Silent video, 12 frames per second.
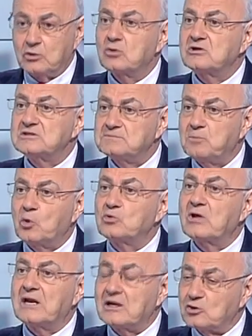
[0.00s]
che non
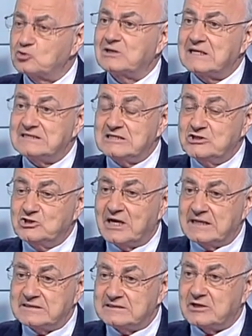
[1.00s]
risponde alle nostre
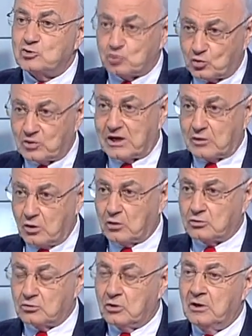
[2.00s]
esigenze. Io sono
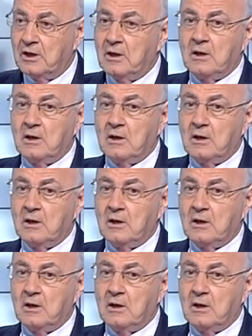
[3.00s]
d'accordo